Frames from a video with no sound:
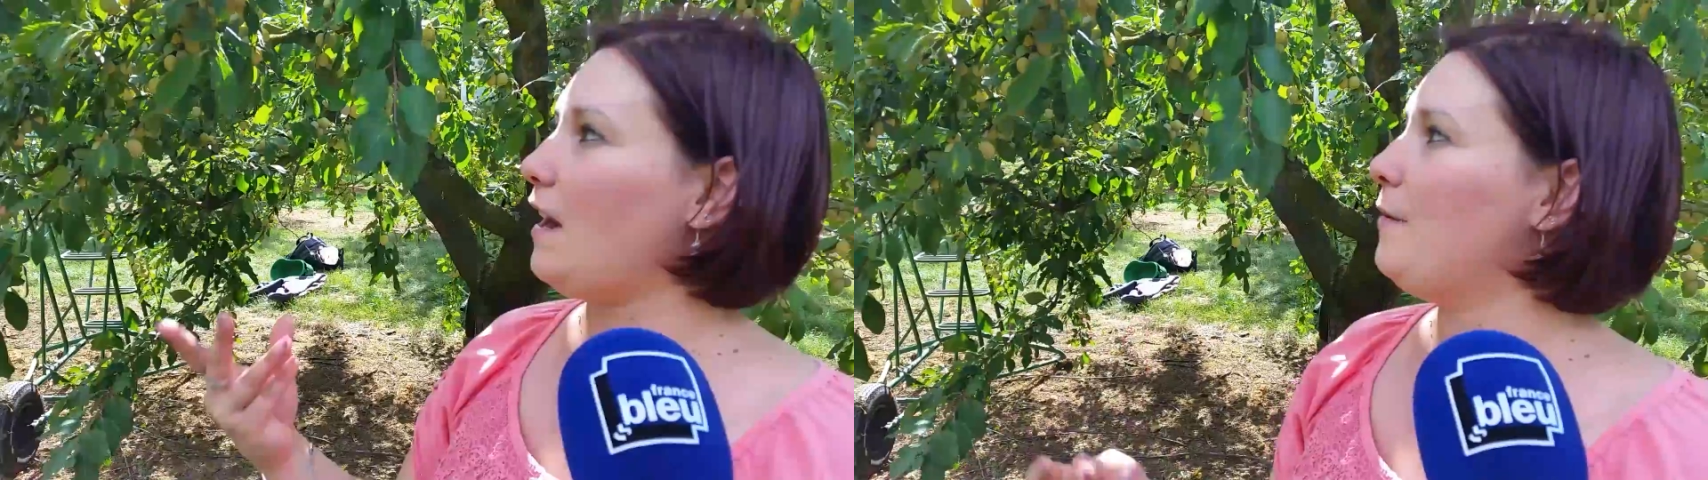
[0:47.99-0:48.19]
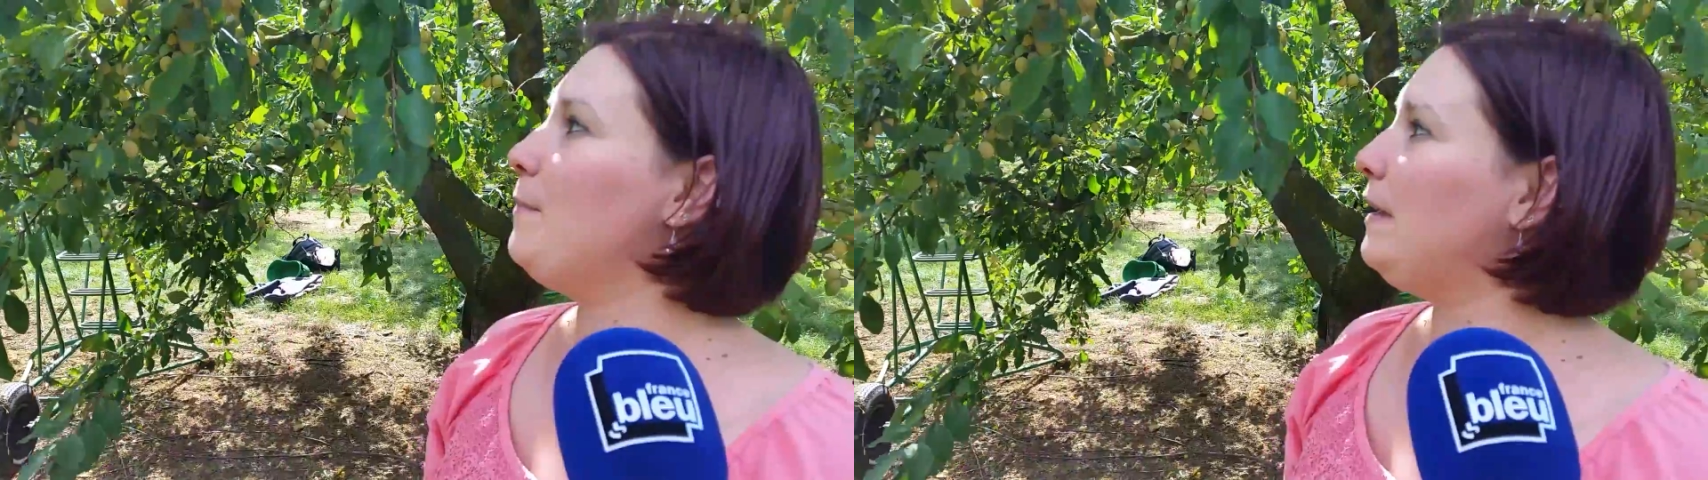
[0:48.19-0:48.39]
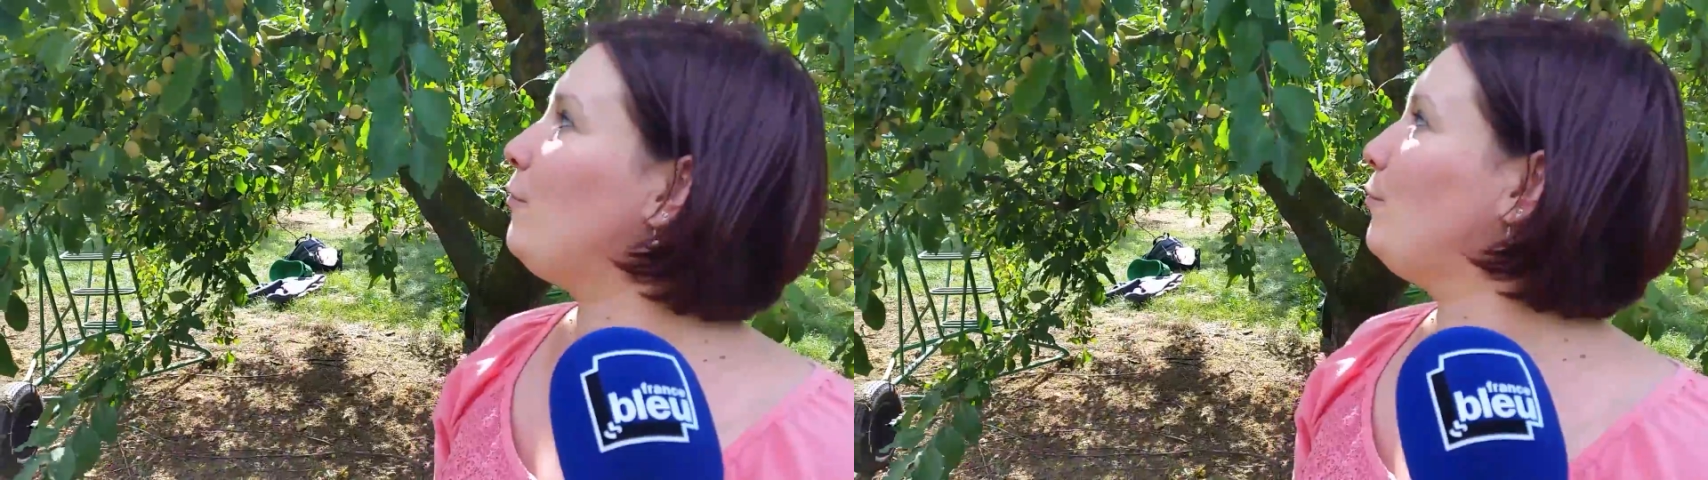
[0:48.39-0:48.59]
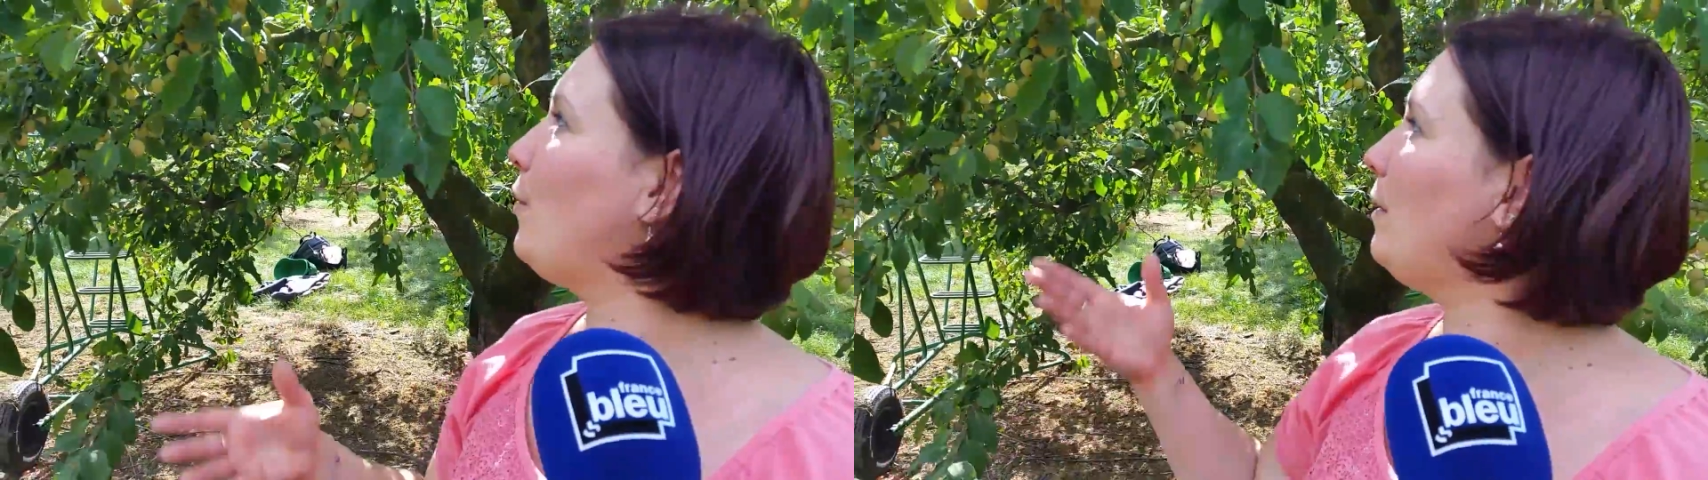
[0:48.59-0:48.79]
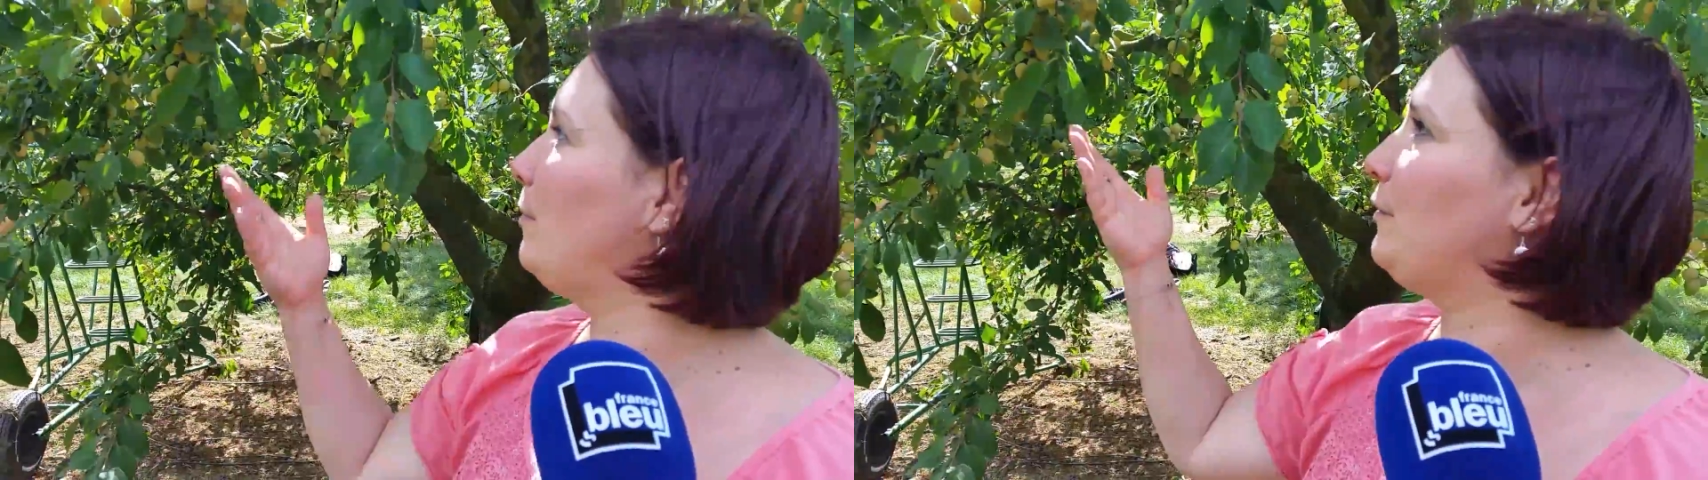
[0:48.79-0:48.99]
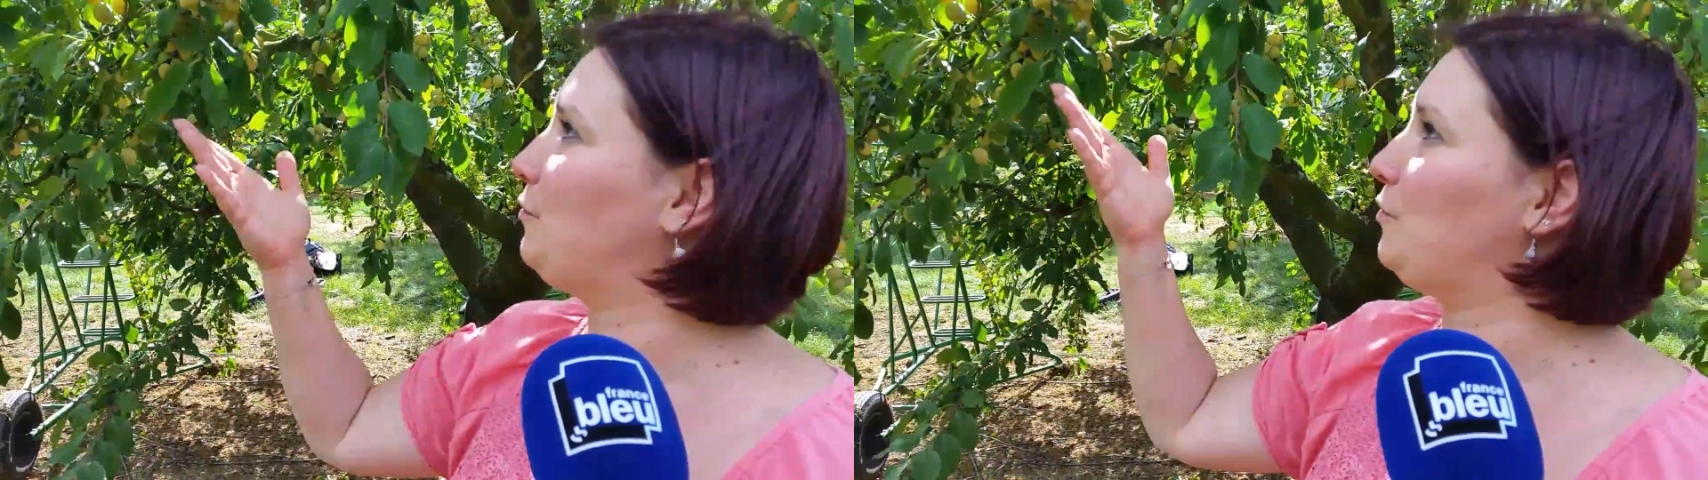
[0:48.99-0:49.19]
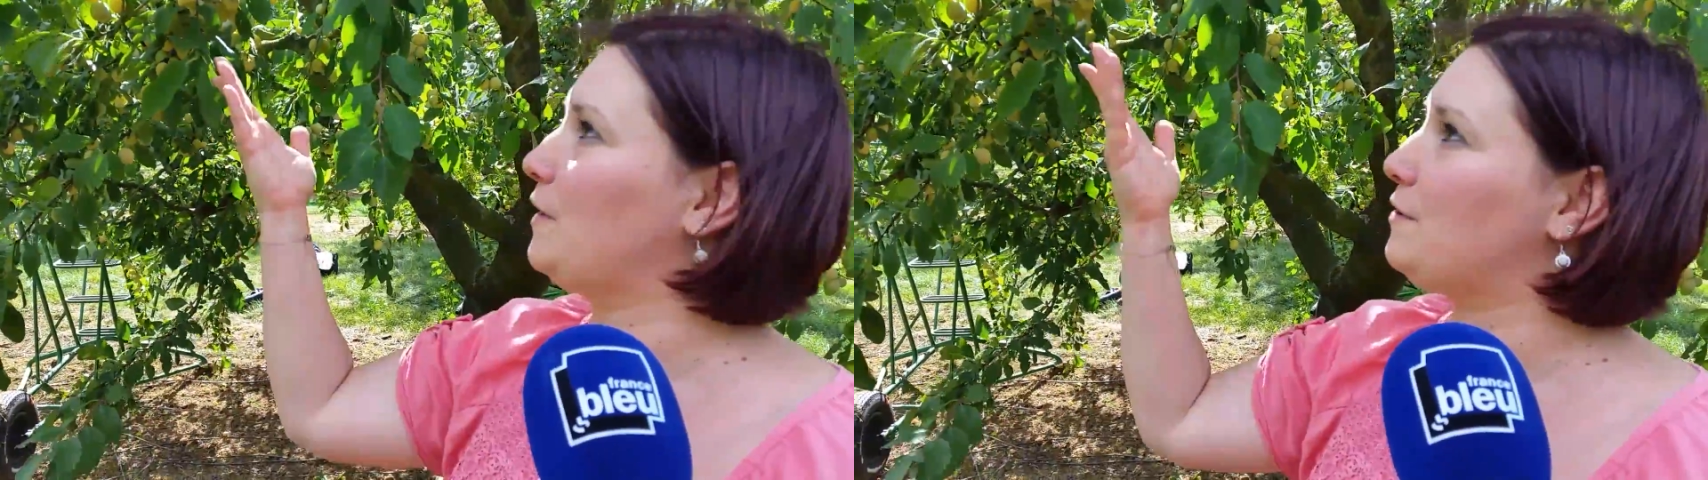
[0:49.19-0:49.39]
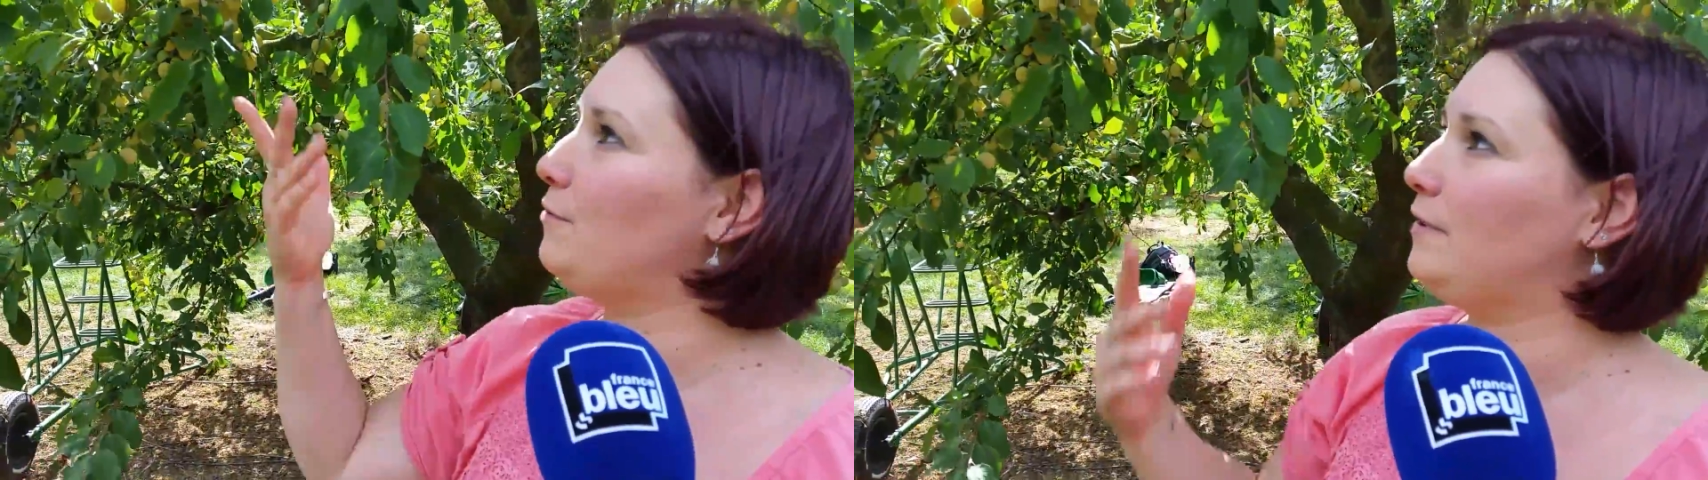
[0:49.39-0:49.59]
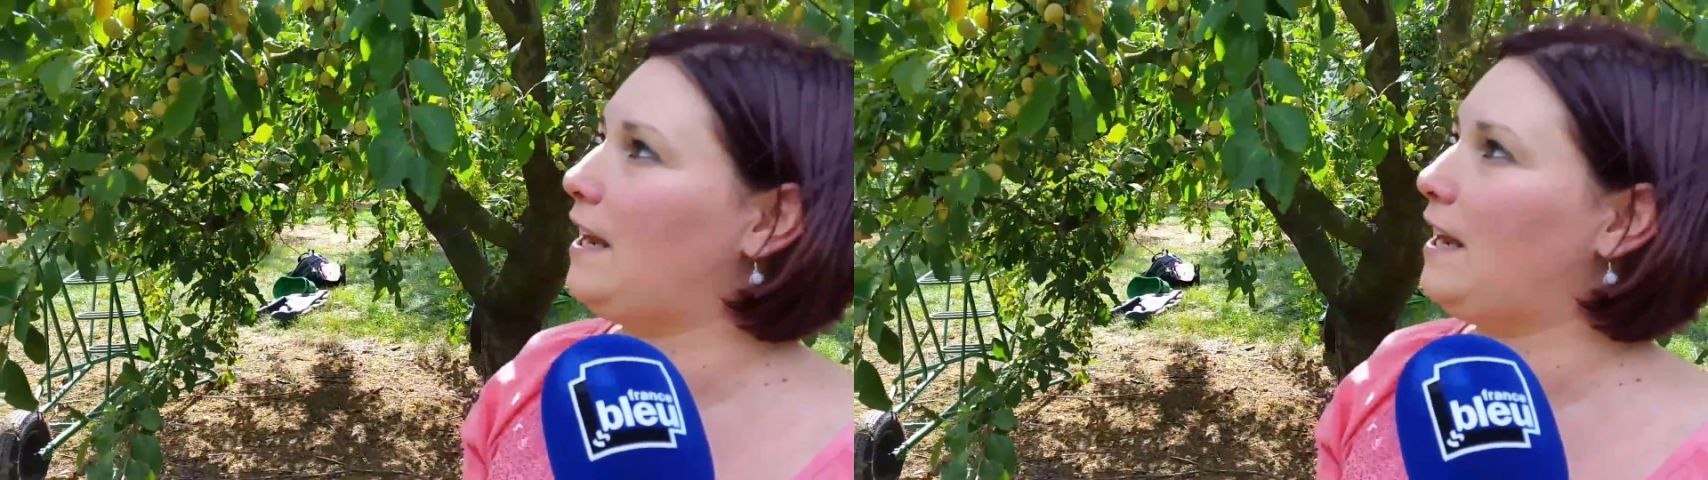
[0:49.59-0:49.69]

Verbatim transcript: Mais on voit, bah, de toute façon,